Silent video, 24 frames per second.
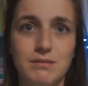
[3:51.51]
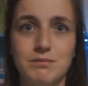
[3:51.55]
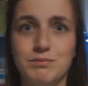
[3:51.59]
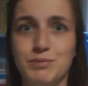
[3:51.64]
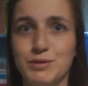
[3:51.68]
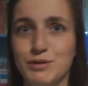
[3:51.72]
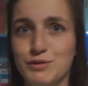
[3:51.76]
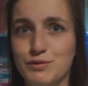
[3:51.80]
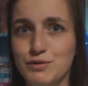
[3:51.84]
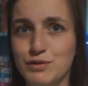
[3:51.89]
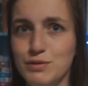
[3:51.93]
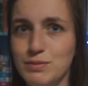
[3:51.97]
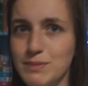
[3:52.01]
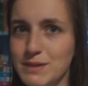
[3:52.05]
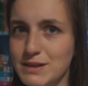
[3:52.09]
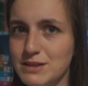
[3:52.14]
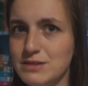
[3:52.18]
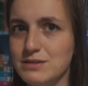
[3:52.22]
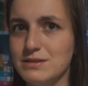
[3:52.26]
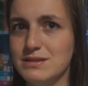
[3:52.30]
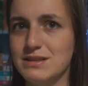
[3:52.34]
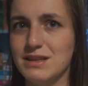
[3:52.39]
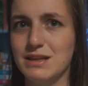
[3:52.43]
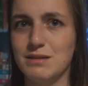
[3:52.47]
po dwóch
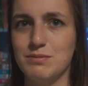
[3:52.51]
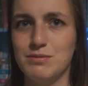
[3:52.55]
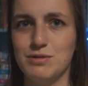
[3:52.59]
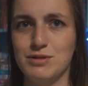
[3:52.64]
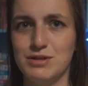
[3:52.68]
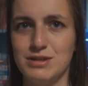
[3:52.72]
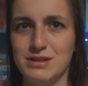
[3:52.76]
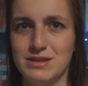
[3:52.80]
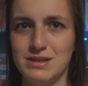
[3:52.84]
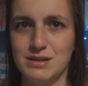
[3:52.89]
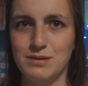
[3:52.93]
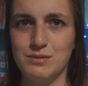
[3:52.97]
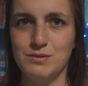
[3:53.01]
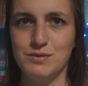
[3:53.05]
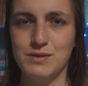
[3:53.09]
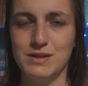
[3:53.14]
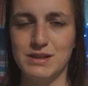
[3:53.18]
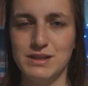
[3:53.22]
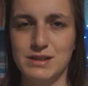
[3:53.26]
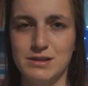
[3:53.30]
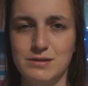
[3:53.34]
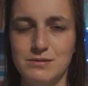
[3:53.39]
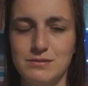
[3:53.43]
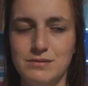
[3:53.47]
miesiącach może
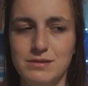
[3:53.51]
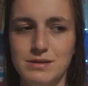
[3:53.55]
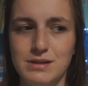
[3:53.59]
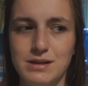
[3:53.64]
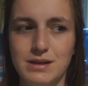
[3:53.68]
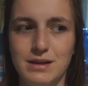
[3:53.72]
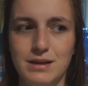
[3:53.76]
zauważą.